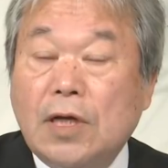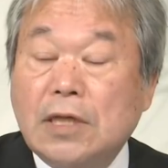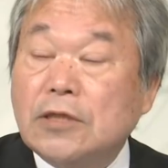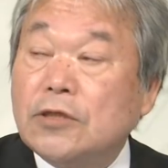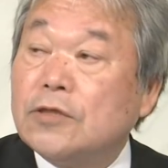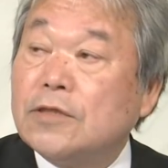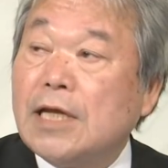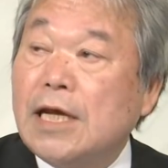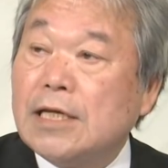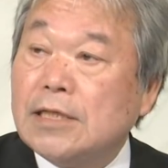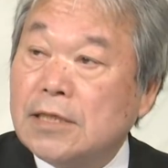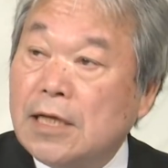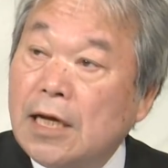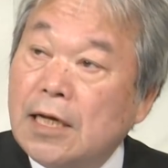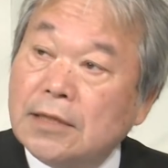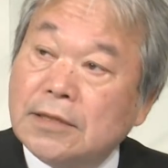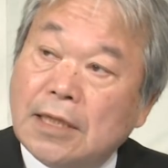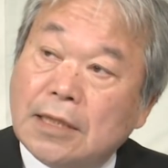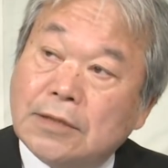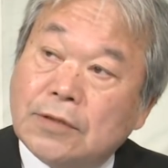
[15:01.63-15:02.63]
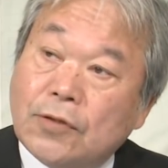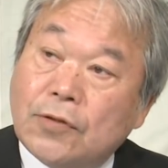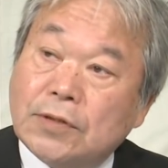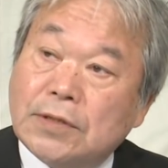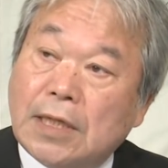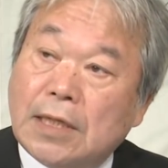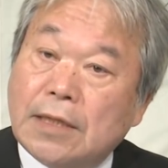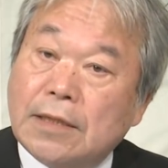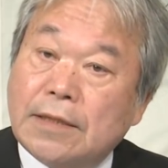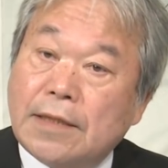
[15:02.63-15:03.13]
が主催者挨拶を
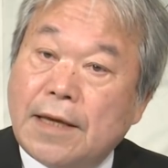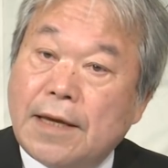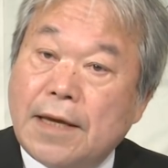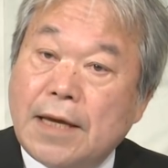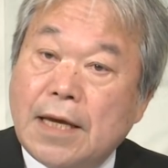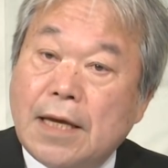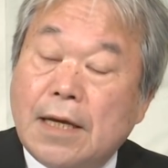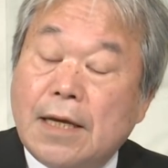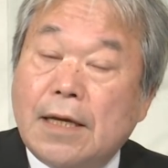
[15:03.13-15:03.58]
されて